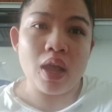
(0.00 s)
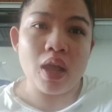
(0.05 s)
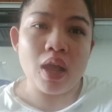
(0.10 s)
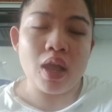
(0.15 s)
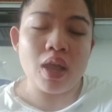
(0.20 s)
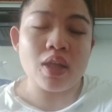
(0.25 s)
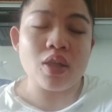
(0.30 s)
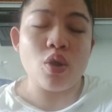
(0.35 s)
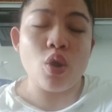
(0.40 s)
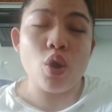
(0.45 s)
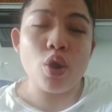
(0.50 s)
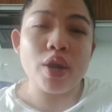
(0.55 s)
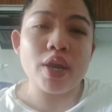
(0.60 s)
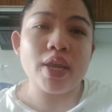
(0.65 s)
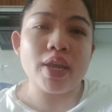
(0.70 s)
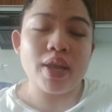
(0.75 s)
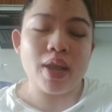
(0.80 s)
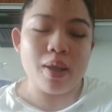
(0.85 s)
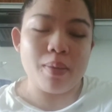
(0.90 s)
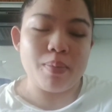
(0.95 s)
uh, or
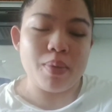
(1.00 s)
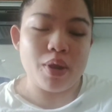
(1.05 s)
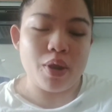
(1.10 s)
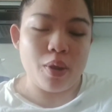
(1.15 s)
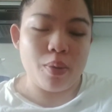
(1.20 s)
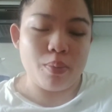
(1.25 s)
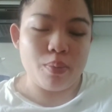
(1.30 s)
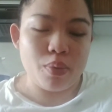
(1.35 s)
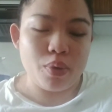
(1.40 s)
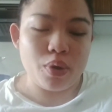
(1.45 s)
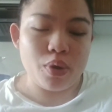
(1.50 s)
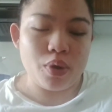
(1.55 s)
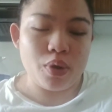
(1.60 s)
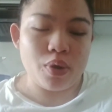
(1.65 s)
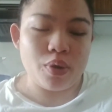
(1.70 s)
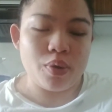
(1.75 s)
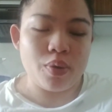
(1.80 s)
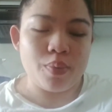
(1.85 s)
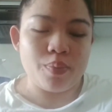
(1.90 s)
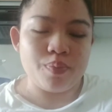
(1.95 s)
ikama
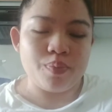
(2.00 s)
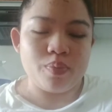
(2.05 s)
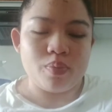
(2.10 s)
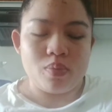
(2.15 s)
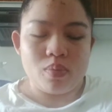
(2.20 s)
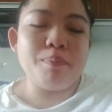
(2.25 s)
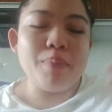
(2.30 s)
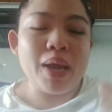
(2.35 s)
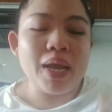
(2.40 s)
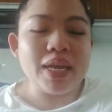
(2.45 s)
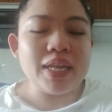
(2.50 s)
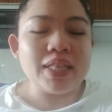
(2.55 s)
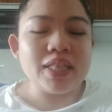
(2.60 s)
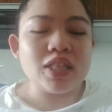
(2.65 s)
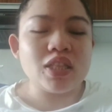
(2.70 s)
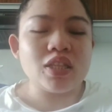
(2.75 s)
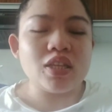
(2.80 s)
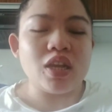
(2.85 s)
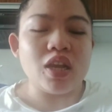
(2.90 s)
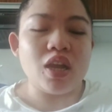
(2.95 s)
number.
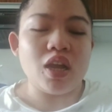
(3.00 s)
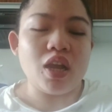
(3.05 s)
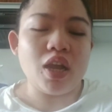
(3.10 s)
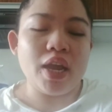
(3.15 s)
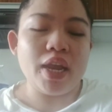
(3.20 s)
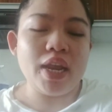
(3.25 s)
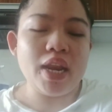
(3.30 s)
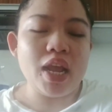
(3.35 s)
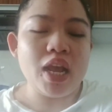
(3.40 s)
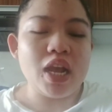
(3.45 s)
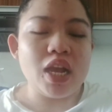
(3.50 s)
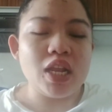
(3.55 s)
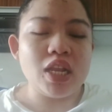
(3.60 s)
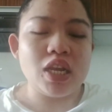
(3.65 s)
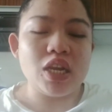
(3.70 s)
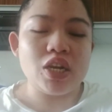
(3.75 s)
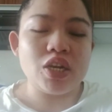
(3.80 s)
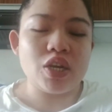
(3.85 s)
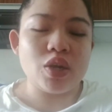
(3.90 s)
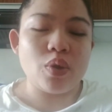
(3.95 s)
Kailangan
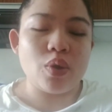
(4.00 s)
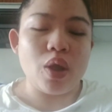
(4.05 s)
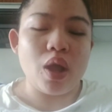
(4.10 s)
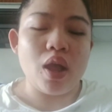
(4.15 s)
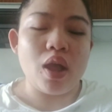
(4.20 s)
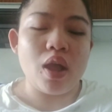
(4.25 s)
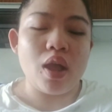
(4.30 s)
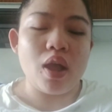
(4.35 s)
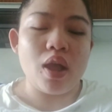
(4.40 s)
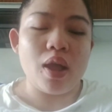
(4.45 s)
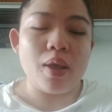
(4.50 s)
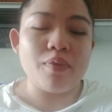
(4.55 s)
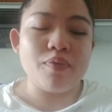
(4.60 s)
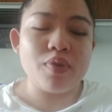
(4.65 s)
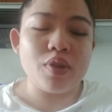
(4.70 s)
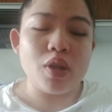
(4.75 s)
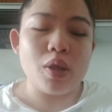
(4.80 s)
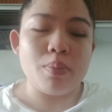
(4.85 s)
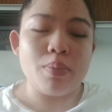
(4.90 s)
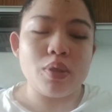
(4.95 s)
ng uh,
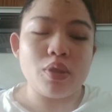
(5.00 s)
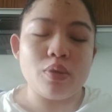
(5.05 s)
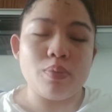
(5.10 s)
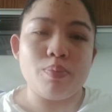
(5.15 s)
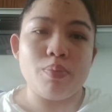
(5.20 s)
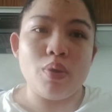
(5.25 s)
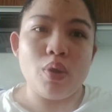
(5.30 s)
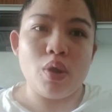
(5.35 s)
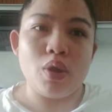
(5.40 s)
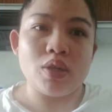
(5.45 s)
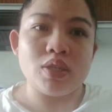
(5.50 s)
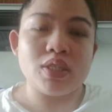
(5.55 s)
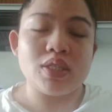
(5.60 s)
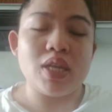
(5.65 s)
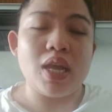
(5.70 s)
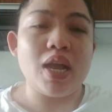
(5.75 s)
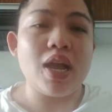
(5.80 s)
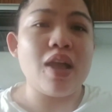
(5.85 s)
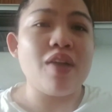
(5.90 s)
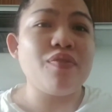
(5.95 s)
affidavit of loss.
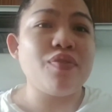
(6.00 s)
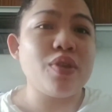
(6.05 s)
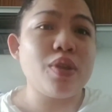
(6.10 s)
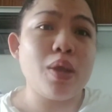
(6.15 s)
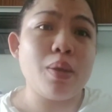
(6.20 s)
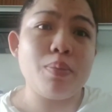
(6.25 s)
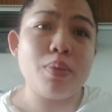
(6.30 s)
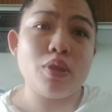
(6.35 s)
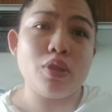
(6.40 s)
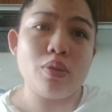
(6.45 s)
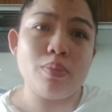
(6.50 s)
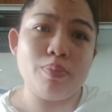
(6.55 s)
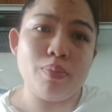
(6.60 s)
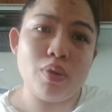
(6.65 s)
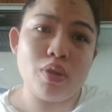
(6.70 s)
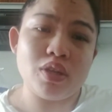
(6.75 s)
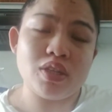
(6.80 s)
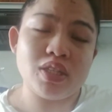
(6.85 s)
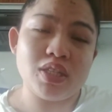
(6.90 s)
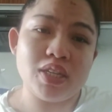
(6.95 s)
Ang affidavit of
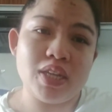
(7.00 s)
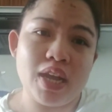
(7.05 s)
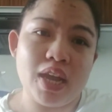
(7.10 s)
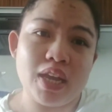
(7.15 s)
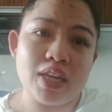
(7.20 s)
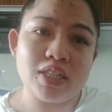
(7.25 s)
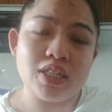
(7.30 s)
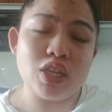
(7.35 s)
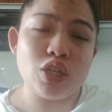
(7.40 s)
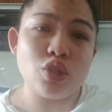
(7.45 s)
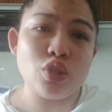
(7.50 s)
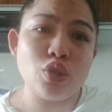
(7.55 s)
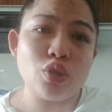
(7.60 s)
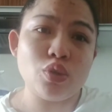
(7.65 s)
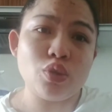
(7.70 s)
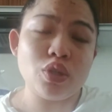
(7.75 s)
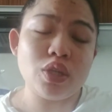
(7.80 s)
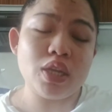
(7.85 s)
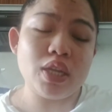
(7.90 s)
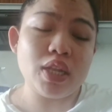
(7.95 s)
loss, guys, ito
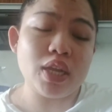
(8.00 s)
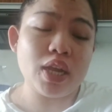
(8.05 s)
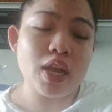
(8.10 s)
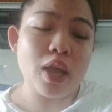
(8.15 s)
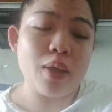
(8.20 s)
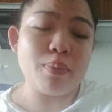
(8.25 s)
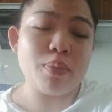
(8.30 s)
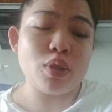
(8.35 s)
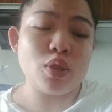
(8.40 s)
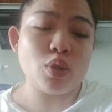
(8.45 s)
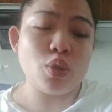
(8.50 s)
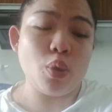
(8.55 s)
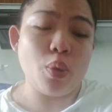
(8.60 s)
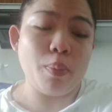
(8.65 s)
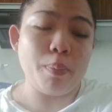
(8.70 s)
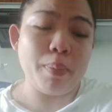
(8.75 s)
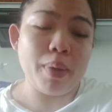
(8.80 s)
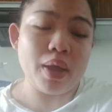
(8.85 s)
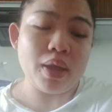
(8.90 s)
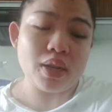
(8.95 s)
yung ginagamit
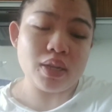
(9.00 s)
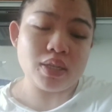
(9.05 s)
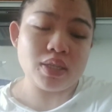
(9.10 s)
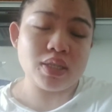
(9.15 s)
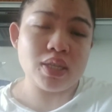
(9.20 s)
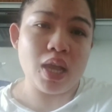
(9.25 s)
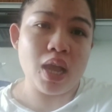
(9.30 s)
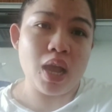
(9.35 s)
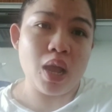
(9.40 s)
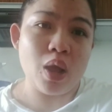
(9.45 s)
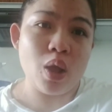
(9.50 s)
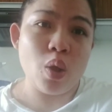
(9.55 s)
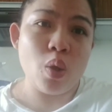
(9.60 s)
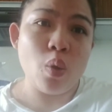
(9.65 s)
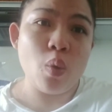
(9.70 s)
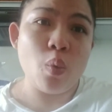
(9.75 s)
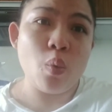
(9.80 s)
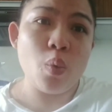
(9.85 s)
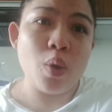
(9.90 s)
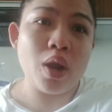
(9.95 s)
to para sa
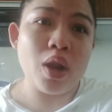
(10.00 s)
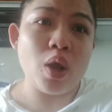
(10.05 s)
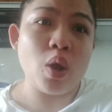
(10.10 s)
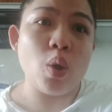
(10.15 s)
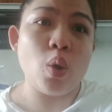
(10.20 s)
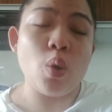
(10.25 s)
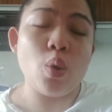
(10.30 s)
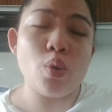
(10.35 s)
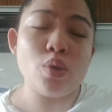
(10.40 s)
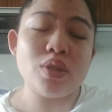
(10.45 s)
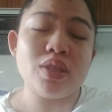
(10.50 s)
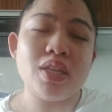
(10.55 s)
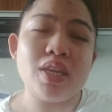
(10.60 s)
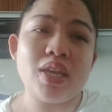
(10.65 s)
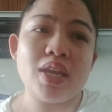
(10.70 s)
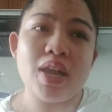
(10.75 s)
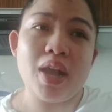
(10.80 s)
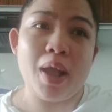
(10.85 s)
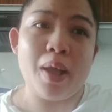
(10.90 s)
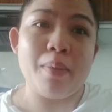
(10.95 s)
walang old
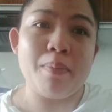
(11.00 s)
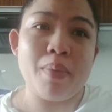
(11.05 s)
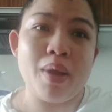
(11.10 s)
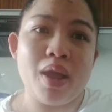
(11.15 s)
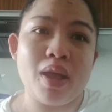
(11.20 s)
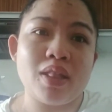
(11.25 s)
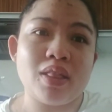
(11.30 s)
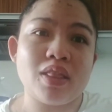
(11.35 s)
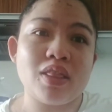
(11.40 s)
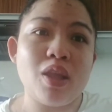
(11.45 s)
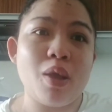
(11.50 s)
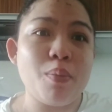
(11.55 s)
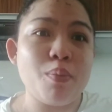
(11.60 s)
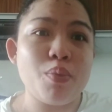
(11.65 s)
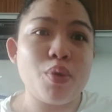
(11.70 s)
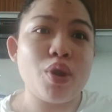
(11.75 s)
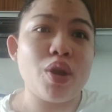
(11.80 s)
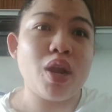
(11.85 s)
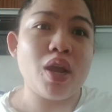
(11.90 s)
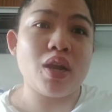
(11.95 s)
ikama at
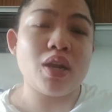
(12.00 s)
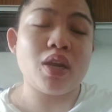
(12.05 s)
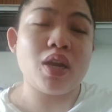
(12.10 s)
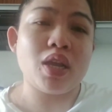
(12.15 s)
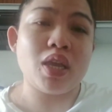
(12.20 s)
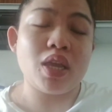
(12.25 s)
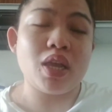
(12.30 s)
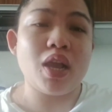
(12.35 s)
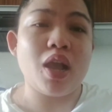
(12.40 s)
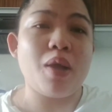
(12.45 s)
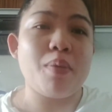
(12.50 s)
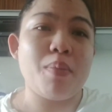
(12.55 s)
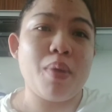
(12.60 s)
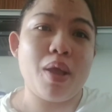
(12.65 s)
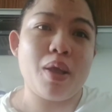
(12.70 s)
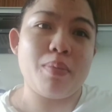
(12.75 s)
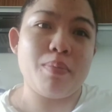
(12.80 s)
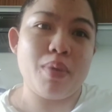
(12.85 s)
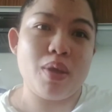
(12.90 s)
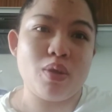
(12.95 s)
number lang ng ikama
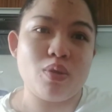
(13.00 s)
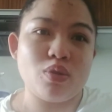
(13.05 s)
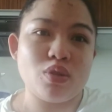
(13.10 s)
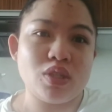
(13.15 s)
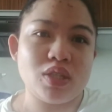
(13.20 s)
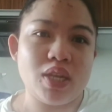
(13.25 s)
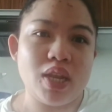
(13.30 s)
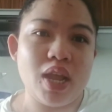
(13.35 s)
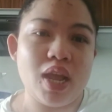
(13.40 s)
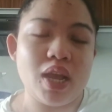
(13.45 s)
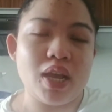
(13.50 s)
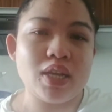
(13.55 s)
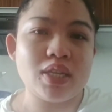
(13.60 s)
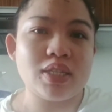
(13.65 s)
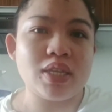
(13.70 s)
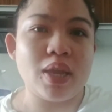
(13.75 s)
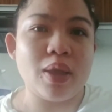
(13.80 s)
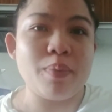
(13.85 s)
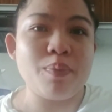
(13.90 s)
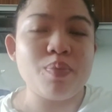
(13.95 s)
ang meron sila.
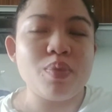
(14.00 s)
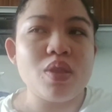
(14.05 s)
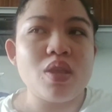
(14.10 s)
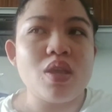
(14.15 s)
Kasi,